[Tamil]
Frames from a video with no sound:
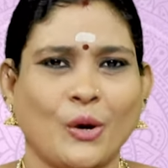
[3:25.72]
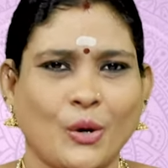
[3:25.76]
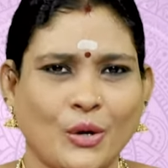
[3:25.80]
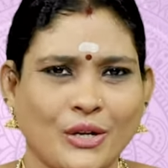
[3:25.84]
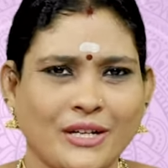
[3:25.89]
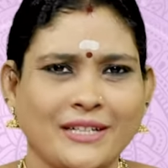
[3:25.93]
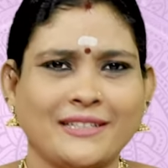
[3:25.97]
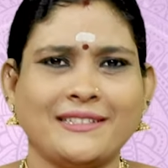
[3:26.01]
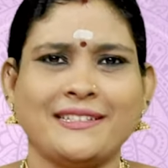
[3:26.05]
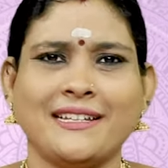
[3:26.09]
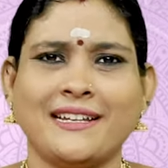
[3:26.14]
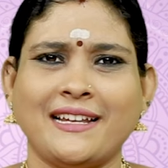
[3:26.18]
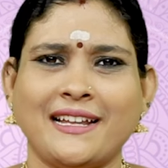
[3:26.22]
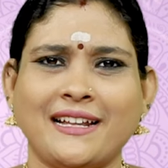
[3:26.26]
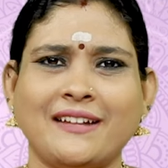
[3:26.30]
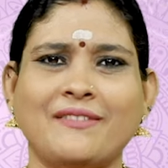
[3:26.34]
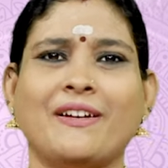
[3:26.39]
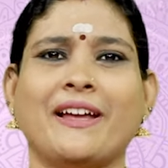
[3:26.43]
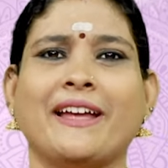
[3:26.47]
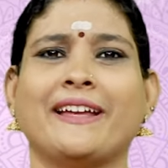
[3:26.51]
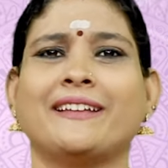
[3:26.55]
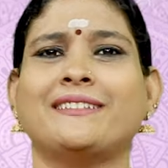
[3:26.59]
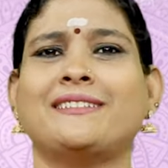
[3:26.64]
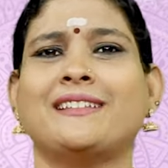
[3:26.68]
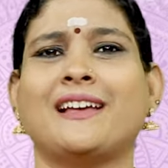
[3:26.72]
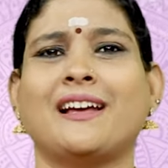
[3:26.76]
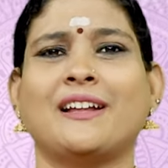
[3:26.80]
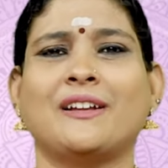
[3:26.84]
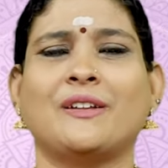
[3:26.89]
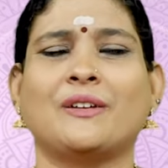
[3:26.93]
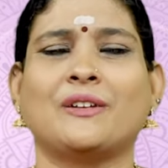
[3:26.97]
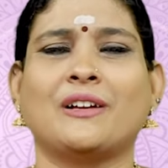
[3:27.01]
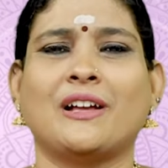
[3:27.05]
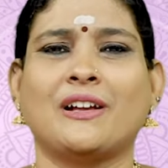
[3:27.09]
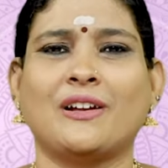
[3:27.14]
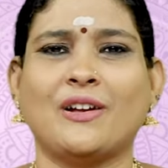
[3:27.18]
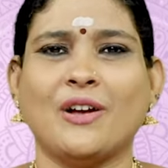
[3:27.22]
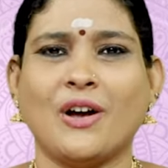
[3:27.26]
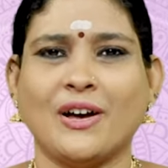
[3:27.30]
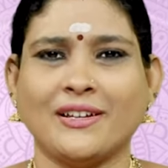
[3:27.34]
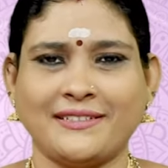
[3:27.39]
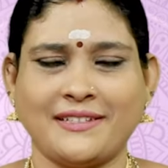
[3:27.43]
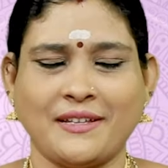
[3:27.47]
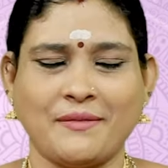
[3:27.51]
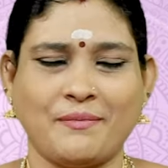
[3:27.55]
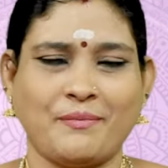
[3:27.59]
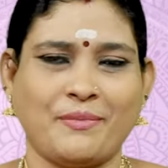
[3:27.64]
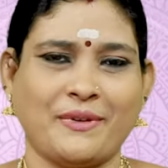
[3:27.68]
ஒரு சிலர் வயசானவங்க
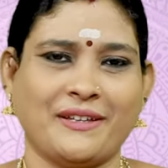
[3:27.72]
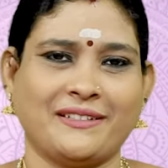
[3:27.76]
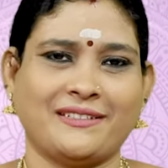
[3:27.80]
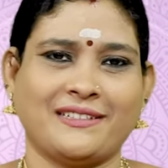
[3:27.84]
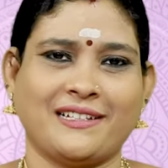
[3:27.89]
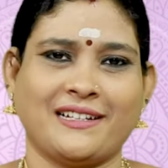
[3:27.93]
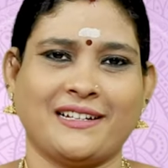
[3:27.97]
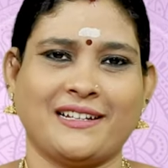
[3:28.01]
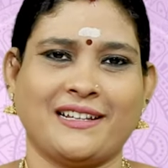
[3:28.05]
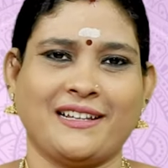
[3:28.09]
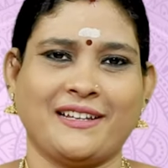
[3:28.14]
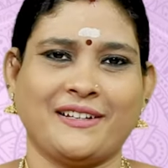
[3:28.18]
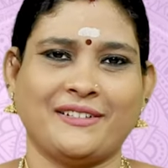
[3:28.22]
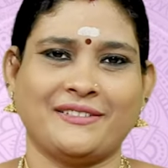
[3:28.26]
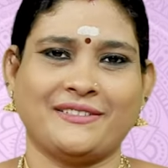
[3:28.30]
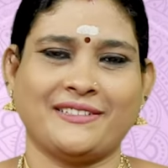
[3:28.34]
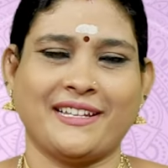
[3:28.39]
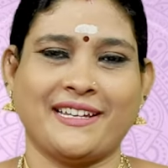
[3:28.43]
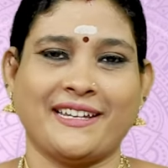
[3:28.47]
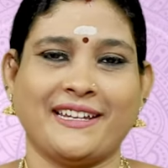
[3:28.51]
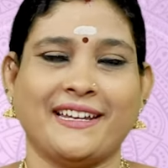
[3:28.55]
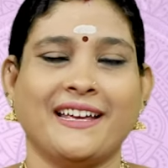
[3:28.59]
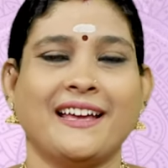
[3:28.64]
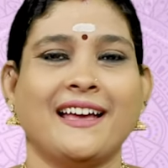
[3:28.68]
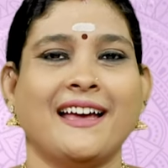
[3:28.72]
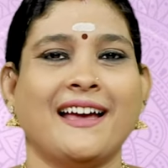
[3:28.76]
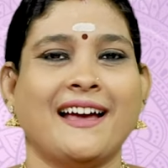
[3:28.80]
காசிப் பேசுகிறதுலையும் சரி